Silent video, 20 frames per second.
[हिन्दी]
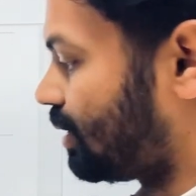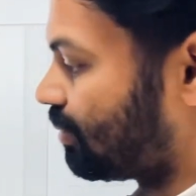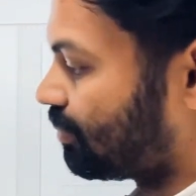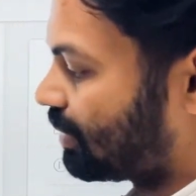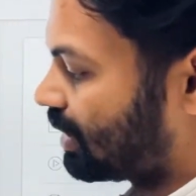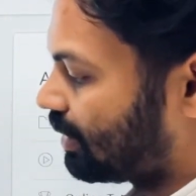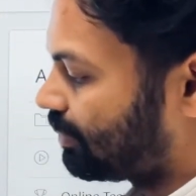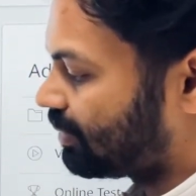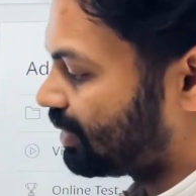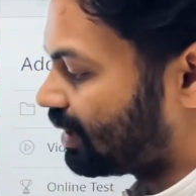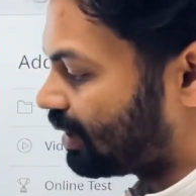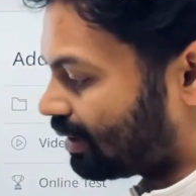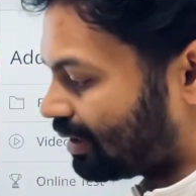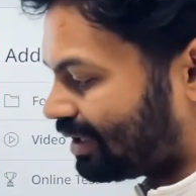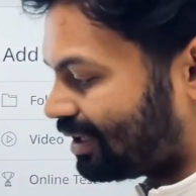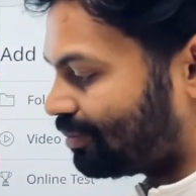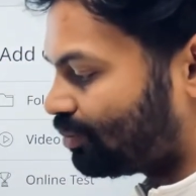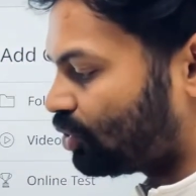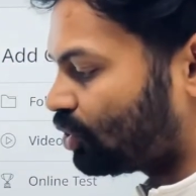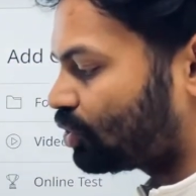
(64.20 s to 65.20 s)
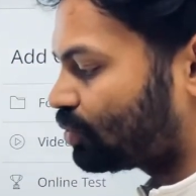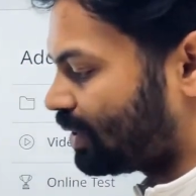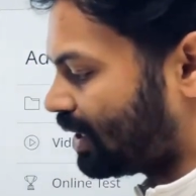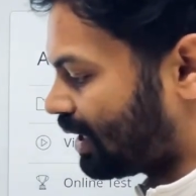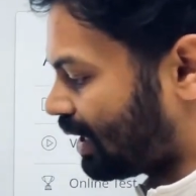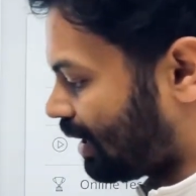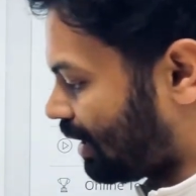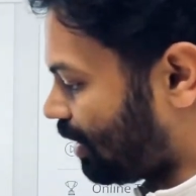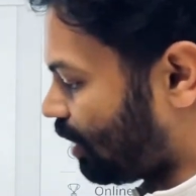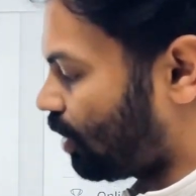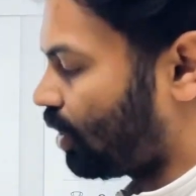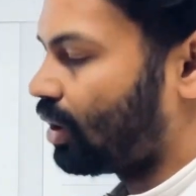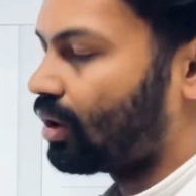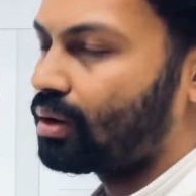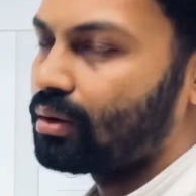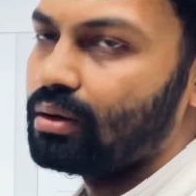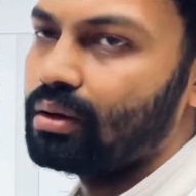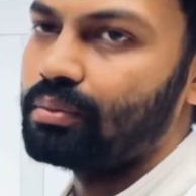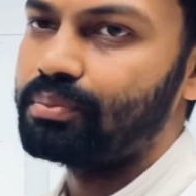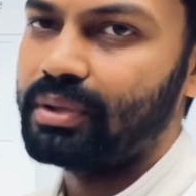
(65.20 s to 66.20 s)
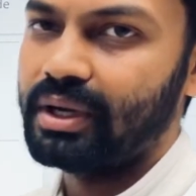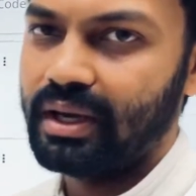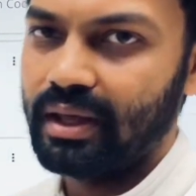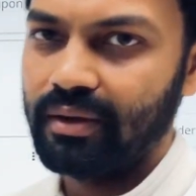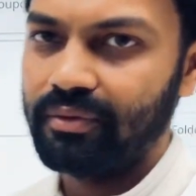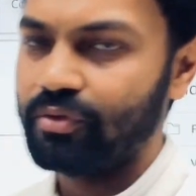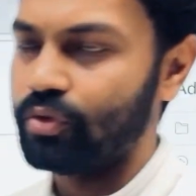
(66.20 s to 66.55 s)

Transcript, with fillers: मतलब ई बुक भी है और पीडीएफ